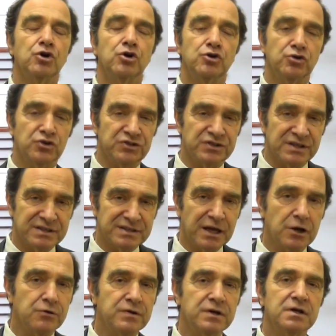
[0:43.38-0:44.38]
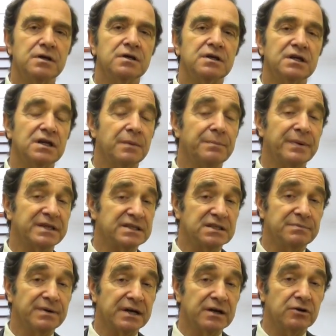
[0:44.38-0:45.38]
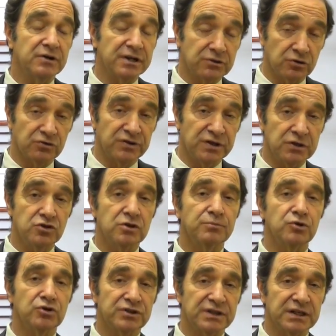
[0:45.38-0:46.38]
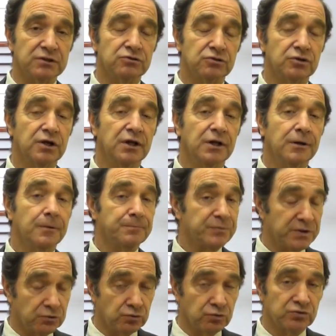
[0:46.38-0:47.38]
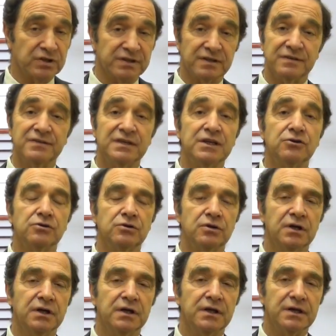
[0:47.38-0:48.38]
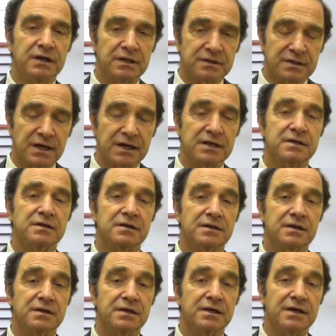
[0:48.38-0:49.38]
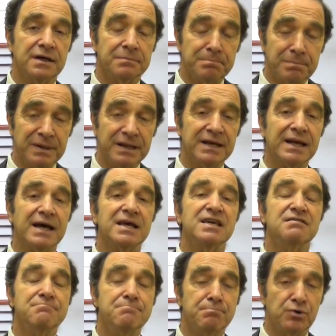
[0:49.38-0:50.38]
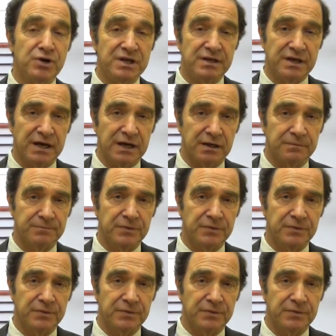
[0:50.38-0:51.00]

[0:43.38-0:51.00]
No se sabe quiénes participaron en estos hechos y por lo tanto sus asesinos están en plena impunidad.